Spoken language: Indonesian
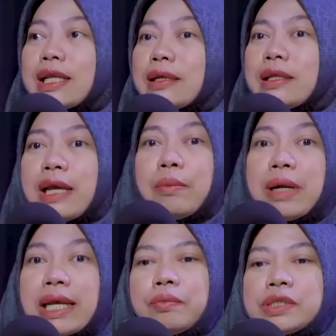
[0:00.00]
ketika
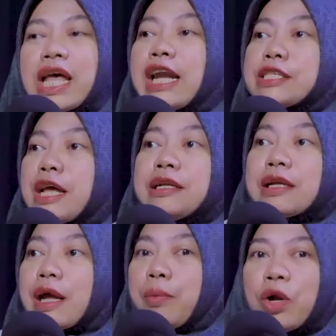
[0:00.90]
melihat saling
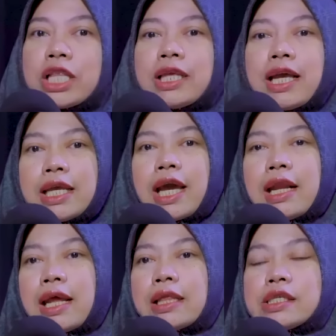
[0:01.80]
sandera politik hanya
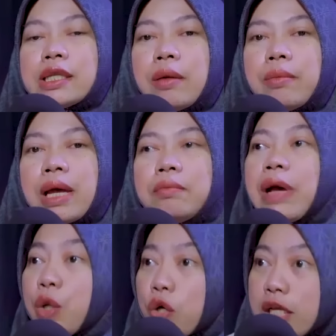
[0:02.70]
karena atas nama
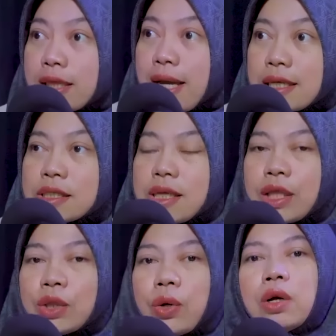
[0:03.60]
mayoritas
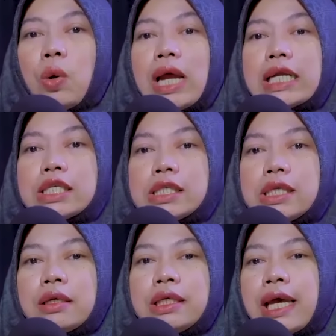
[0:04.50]
atau
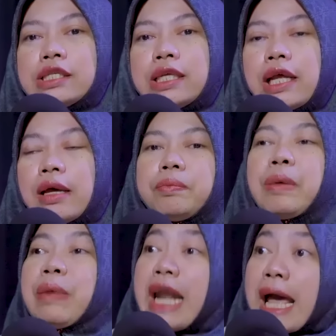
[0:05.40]
koalisi ya istilah
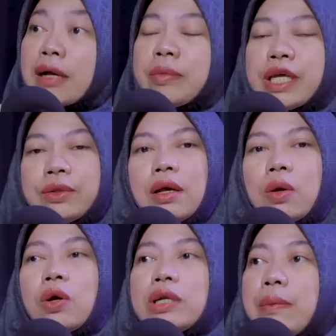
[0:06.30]
pemenang begitu ya.
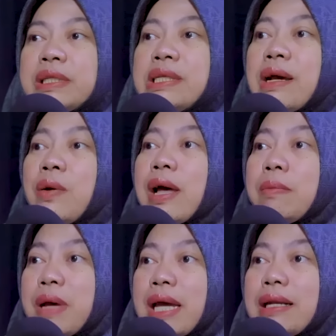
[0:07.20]
Kok dapat
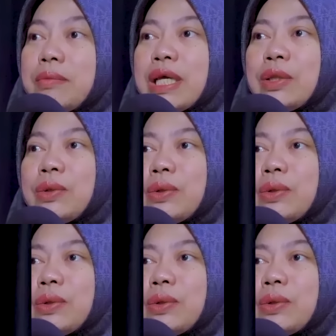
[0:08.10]
jawaban begitu?